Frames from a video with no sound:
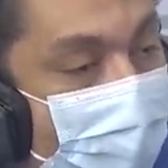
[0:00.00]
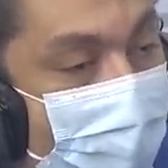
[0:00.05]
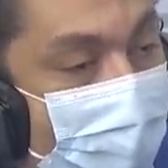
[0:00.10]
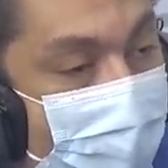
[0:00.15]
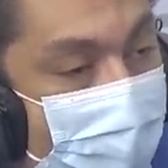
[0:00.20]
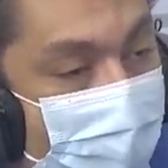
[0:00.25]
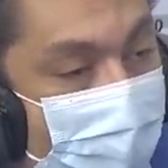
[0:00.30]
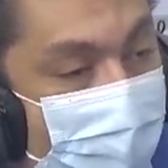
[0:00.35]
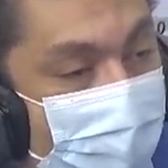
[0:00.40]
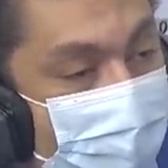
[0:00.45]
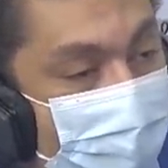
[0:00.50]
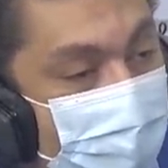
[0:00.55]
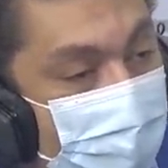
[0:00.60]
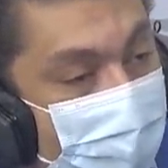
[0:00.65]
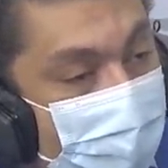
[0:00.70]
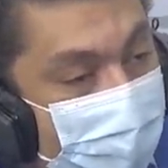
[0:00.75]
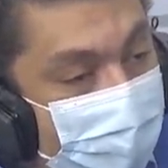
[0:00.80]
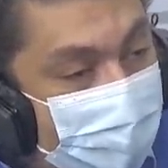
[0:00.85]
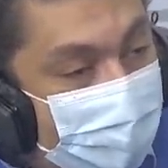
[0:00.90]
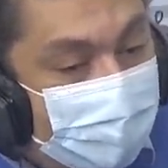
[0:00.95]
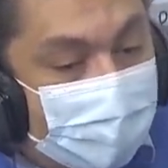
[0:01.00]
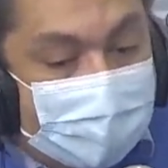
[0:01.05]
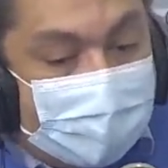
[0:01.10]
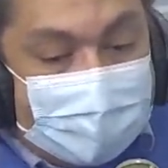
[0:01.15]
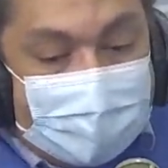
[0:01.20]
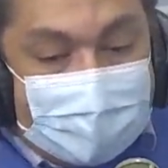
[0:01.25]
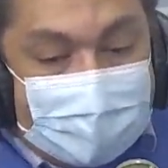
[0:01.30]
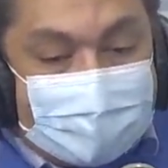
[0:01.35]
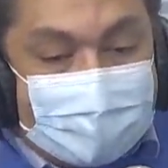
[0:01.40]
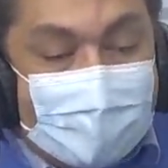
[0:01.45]
آه، مدير ديوان
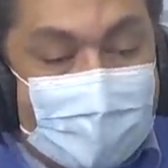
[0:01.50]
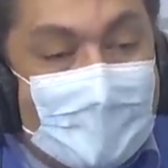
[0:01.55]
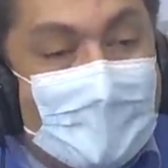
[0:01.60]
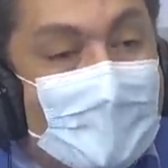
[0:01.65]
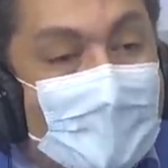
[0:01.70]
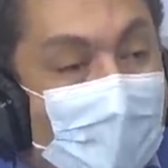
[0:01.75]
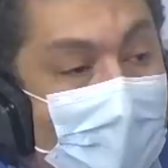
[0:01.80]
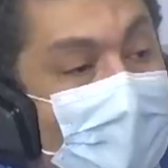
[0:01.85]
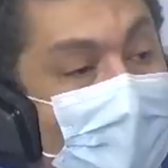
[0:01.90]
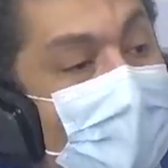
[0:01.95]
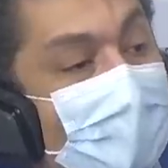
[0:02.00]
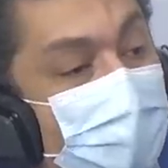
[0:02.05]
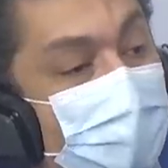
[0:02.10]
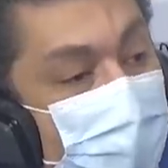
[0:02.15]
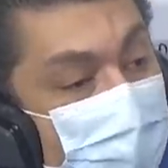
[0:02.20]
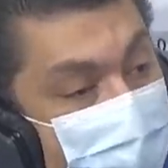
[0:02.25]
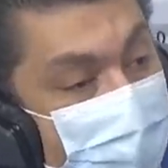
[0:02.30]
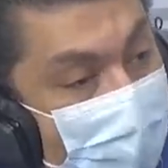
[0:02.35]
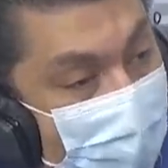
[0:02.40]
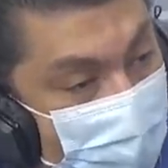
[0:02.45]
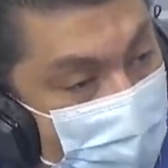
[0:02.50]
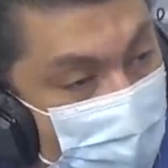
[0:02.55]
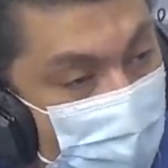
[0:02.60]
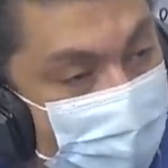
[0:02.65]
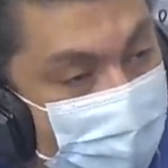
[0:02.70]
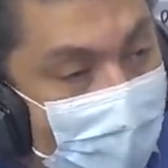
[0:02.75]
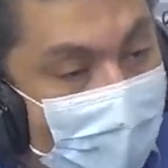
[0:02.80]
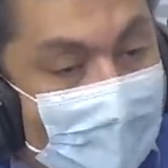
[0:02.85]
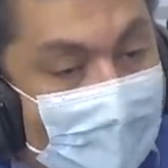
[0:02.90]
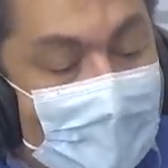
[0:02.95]
رئاسي علاقته بالحكومه